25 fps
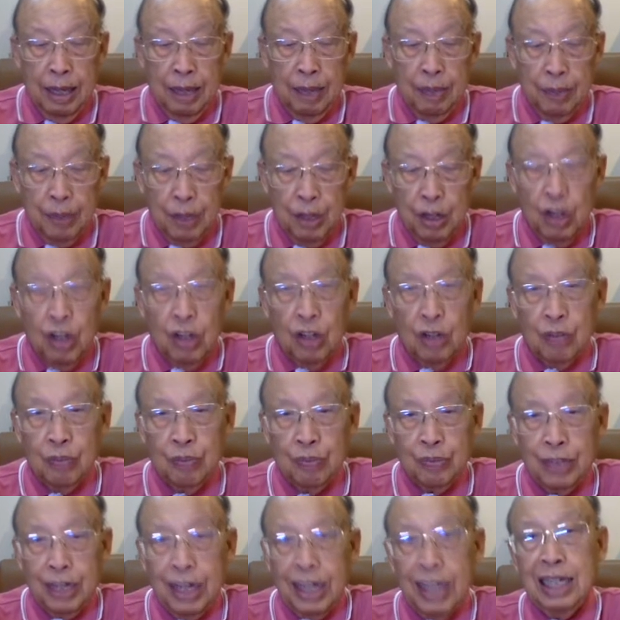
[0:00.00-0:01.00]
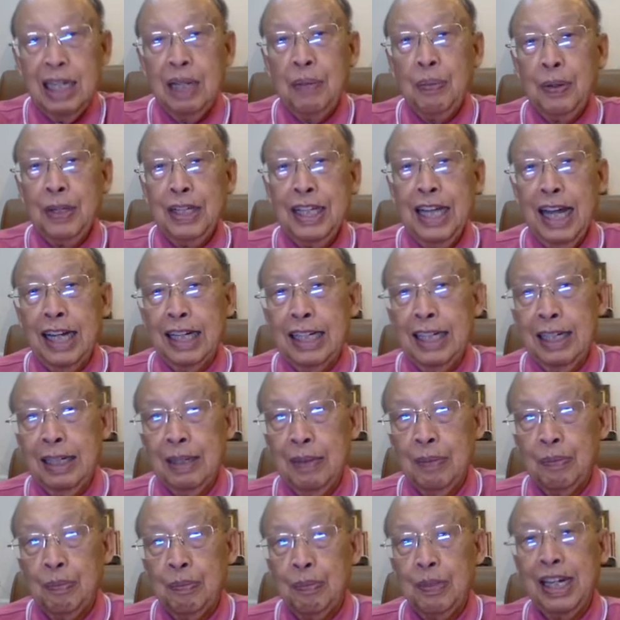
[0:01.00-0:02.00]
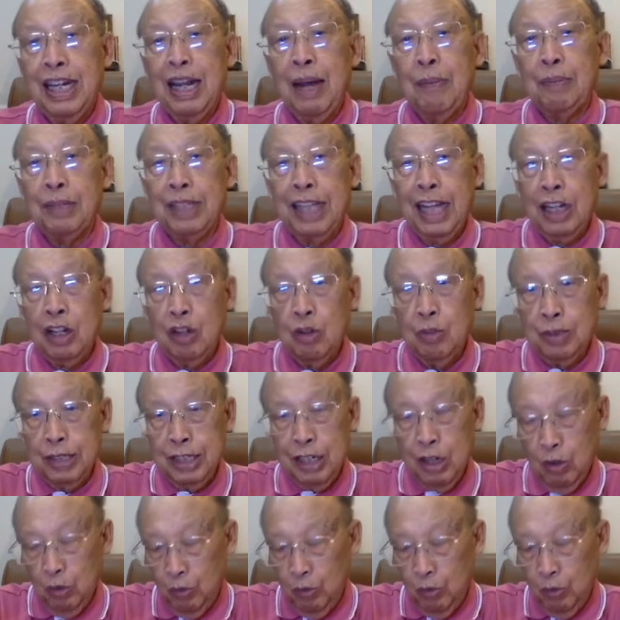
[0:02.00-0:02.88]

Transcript: น้องกันดีพญาตินำพระไทยของพระเจ้า